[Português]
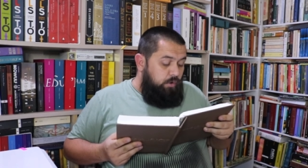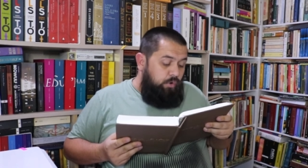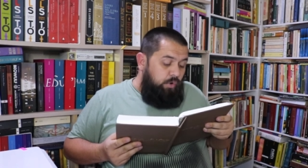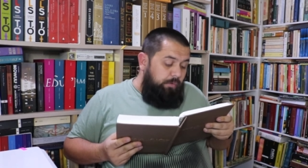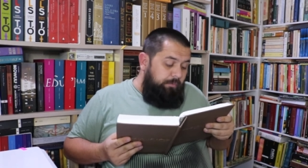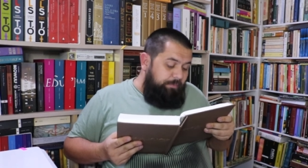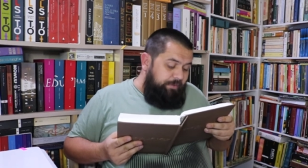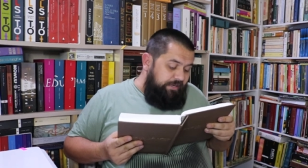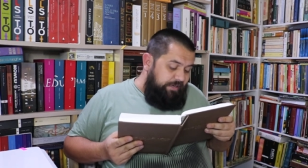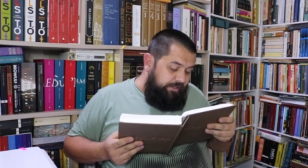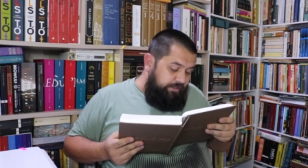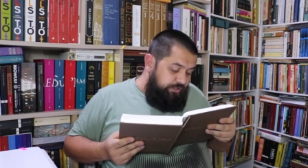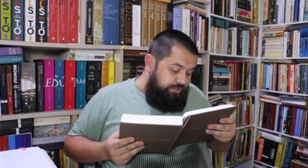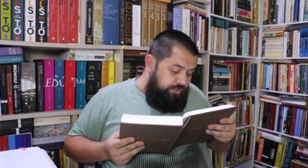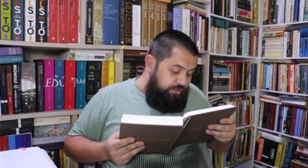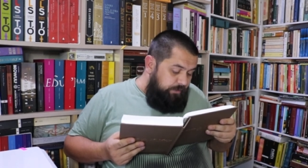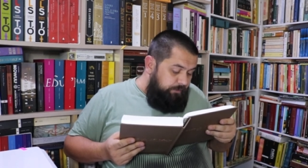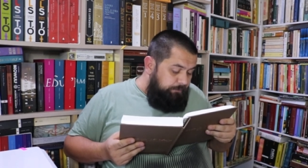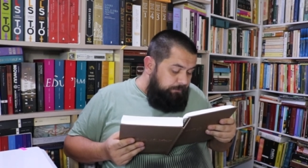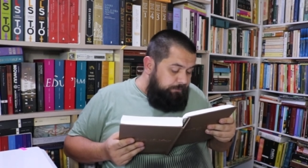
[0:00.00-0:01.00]

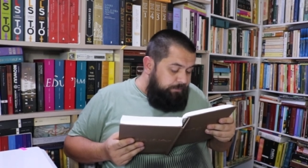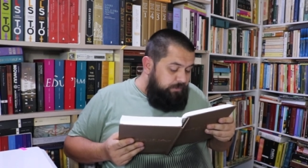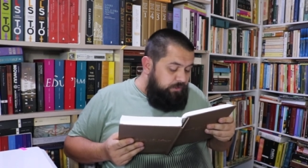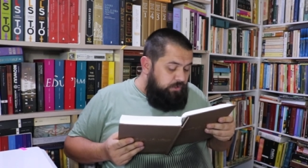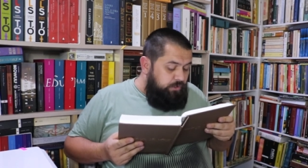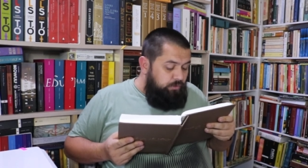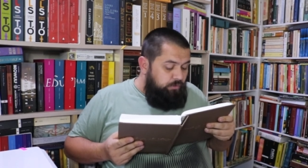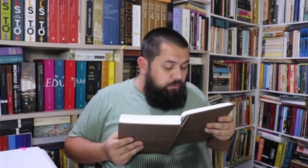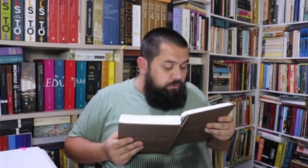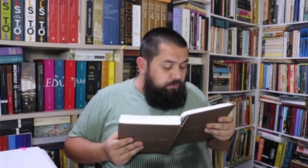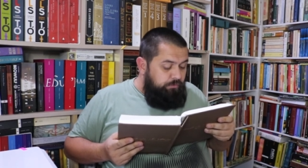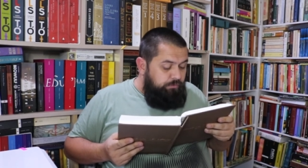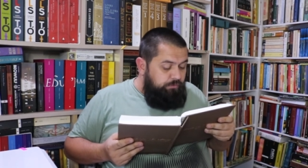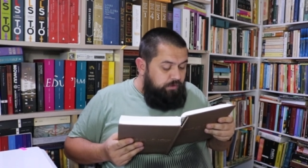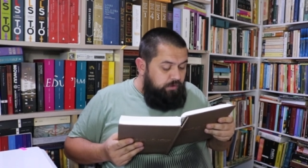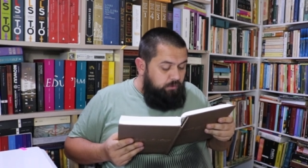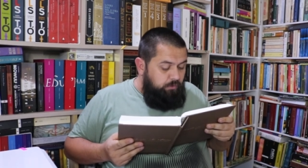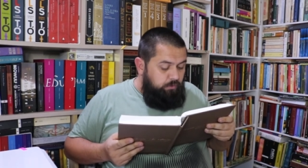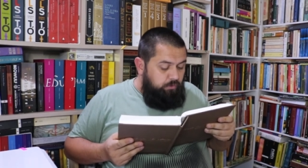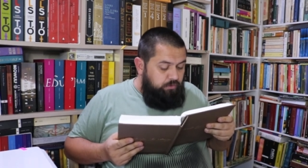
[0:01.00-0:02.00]
Compreendi que um
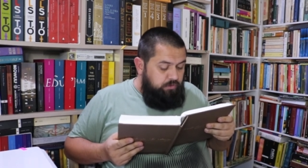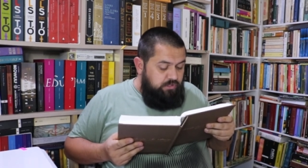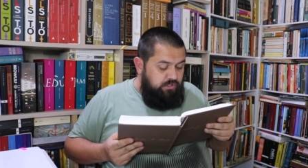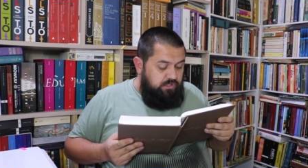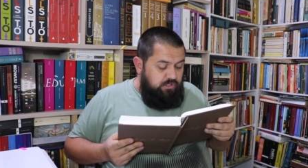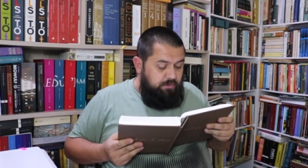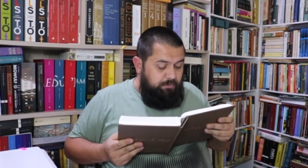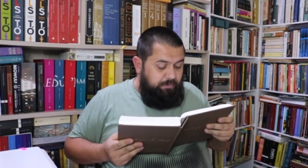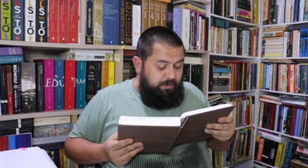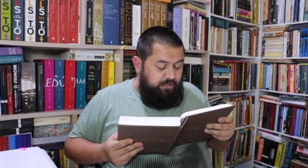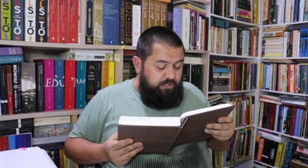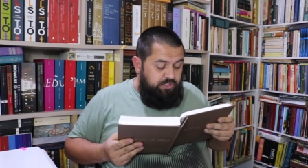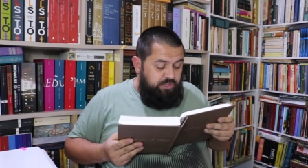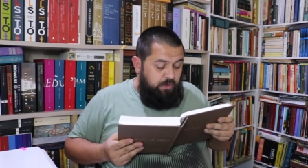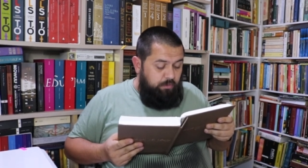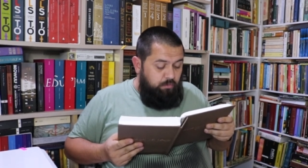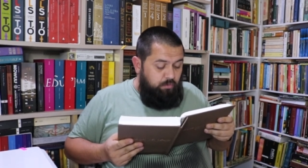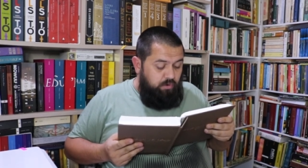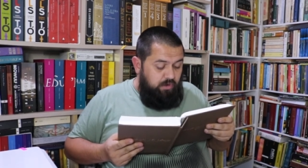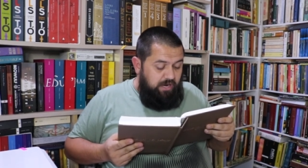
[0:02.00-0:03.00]
vínculo de
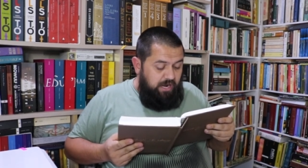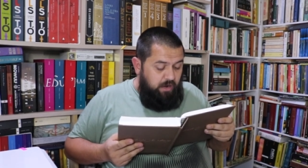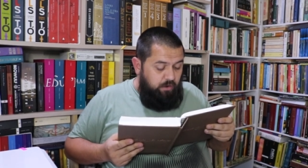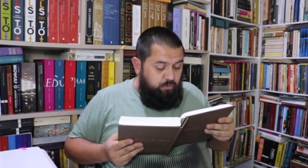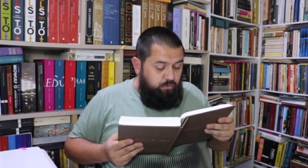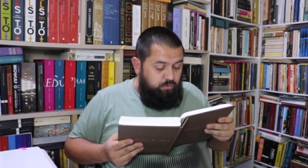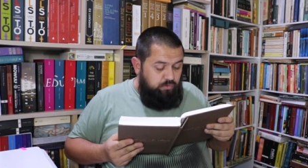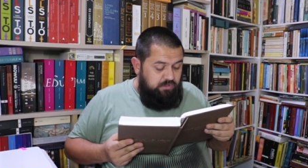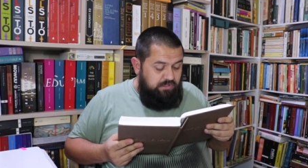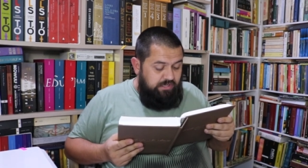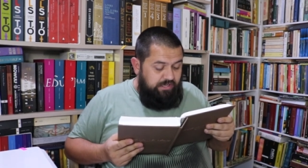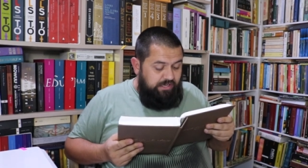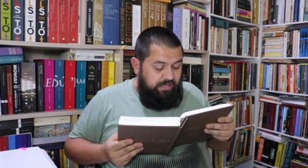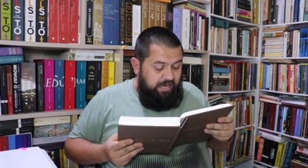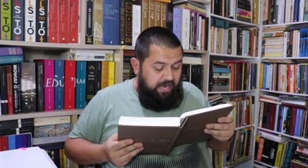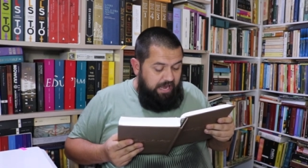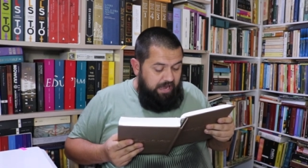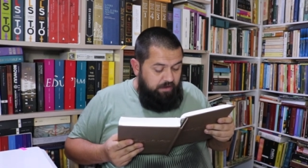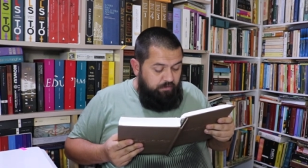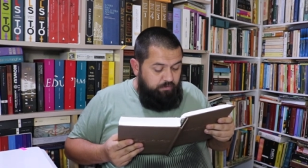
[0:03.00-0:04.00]
simpatia moral nos
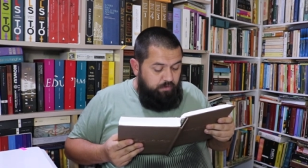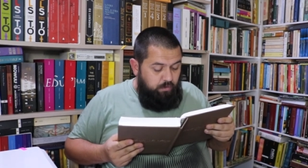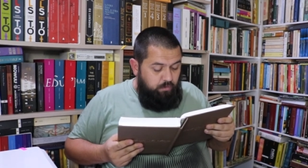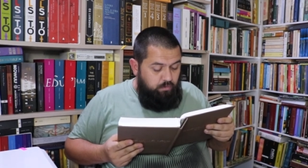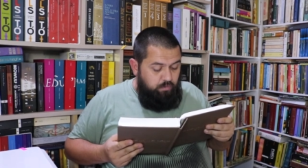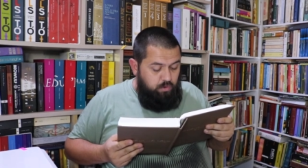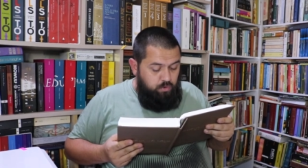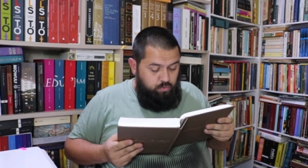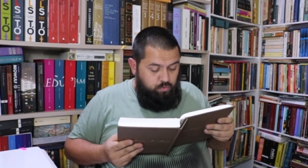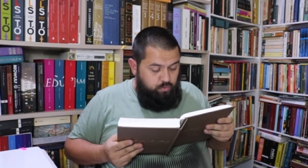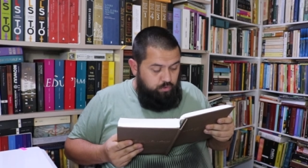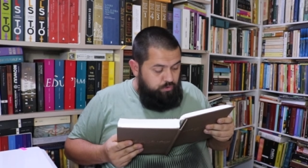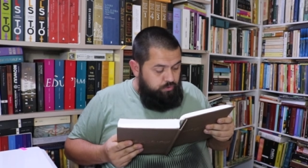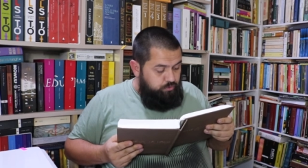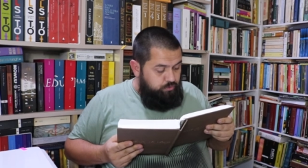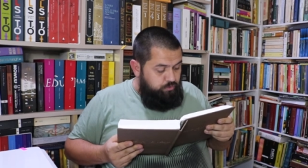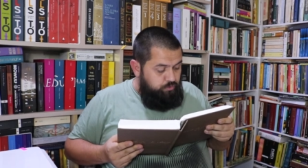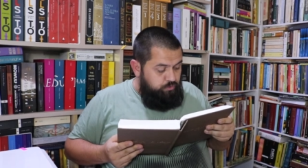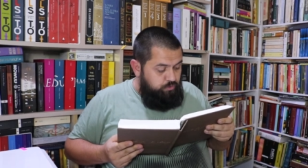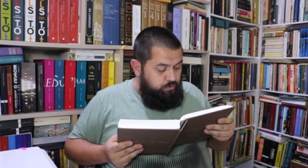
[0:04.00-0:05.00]
ligava um ao
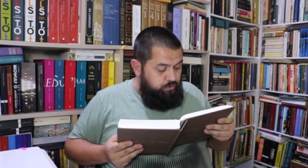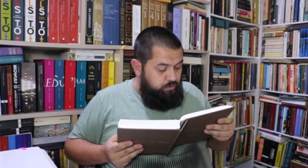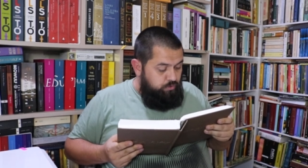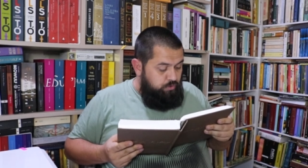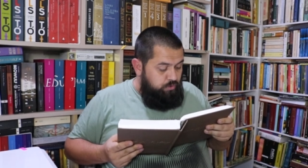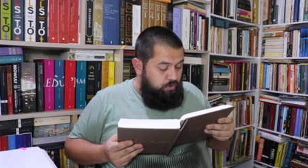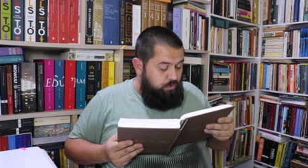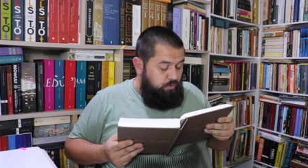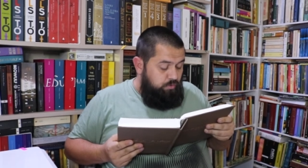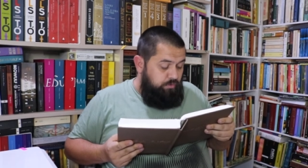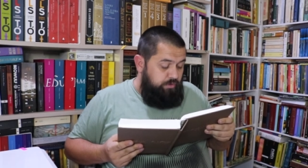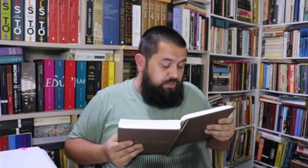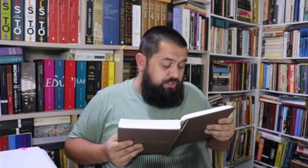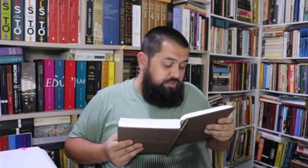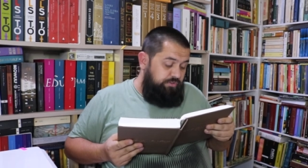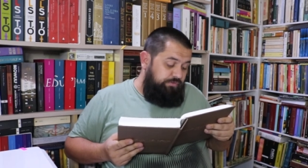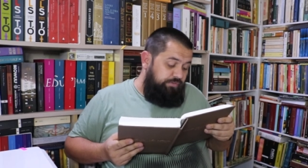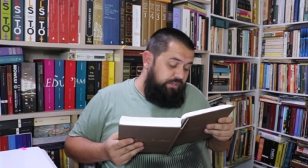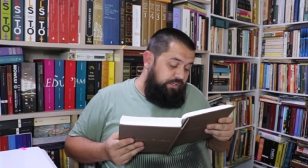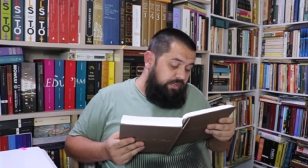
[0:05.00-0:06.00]
outro, com a
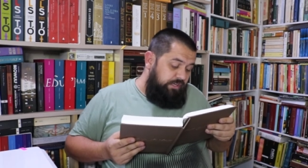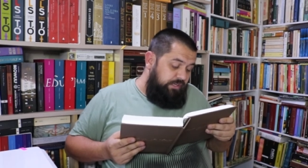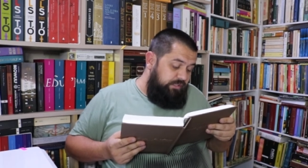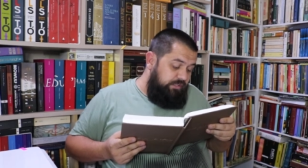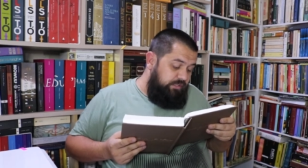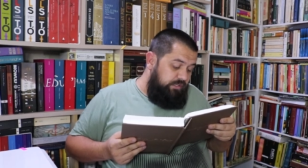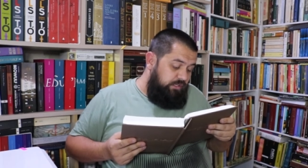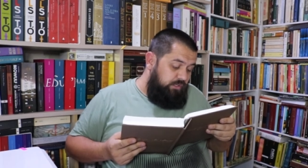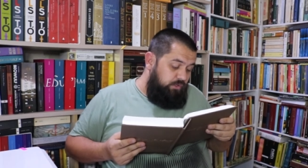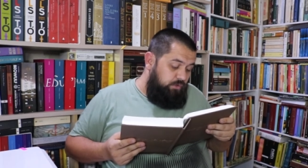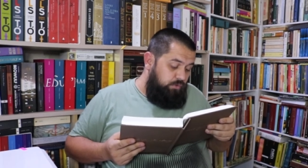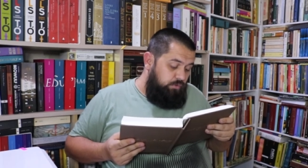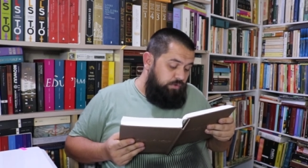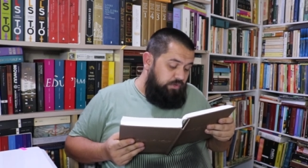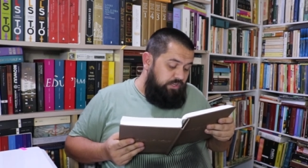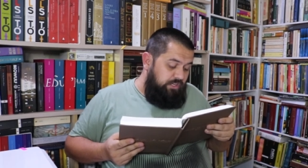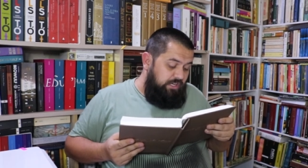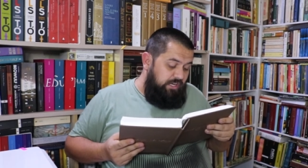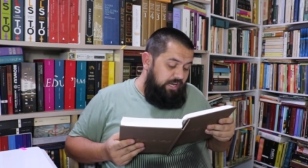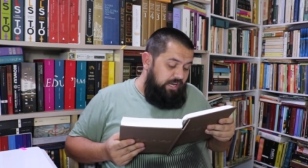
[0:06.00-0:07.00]
diferença que o
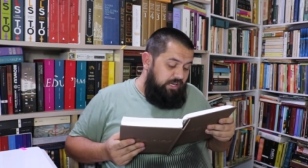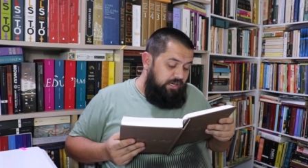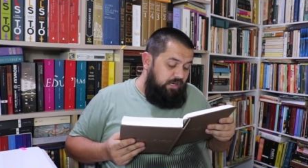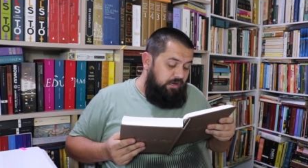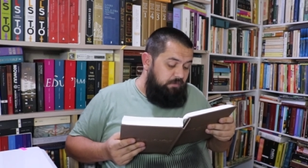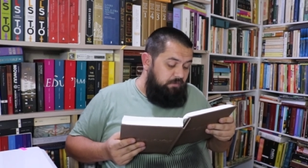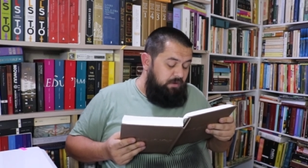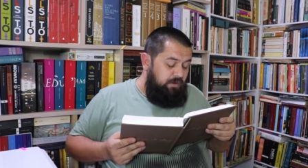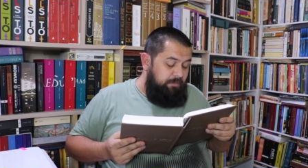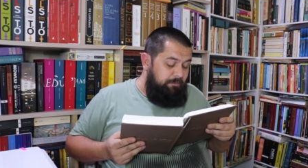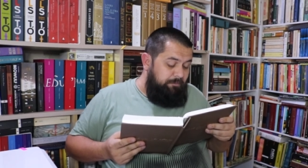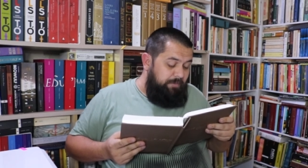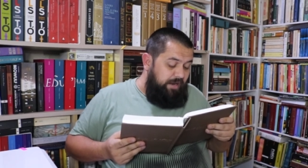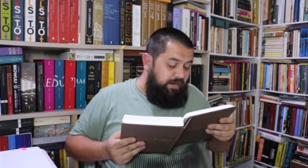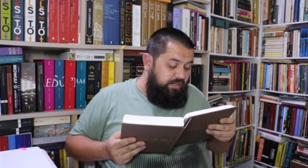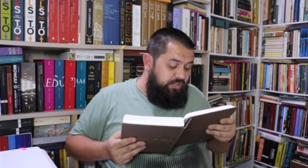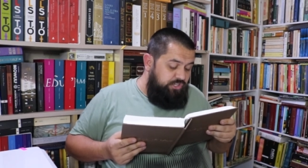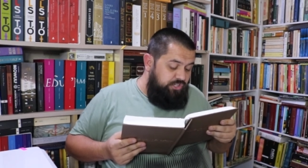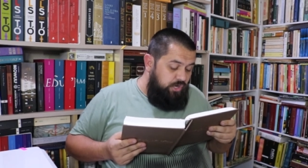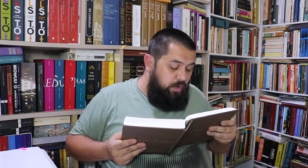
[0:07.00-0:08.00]
que era em mim
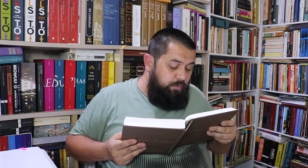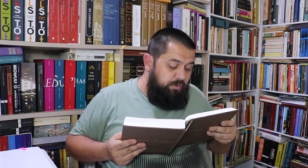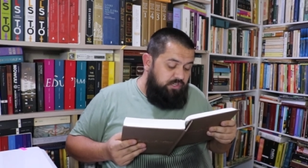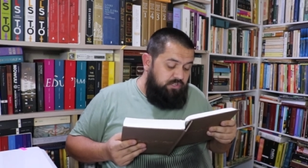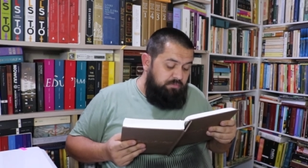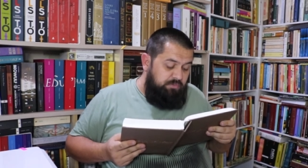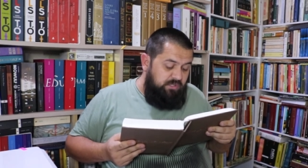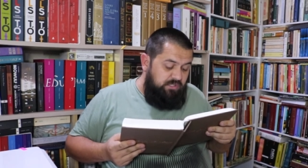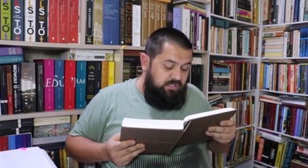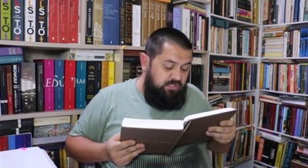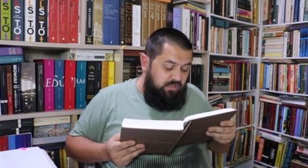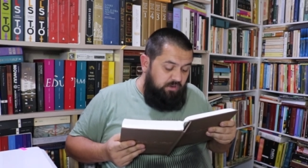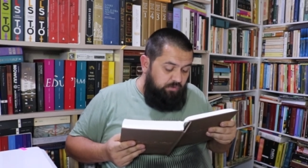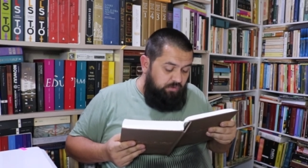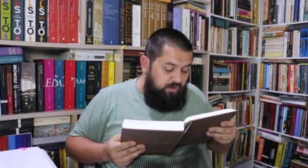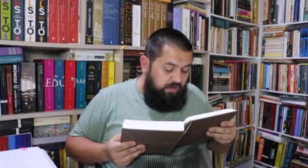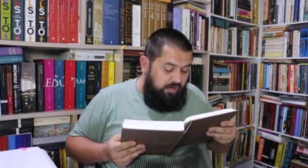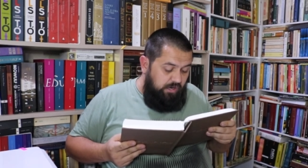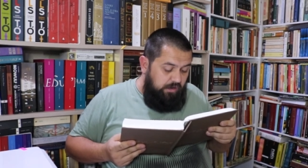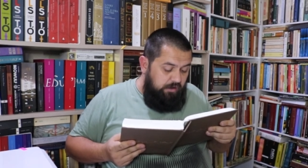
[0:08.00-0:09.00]
paixão
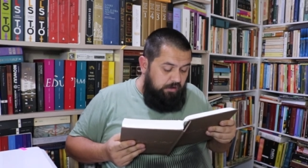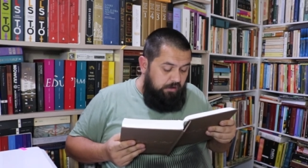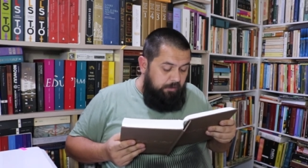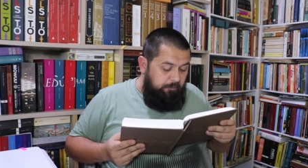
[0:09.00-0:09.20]
específica